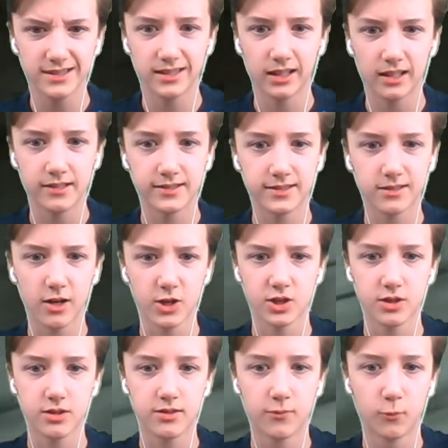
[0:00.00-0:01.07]
такие страшные,
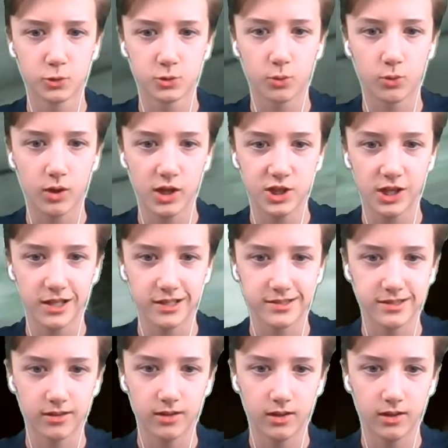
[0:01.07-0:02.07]
где воздух кончается.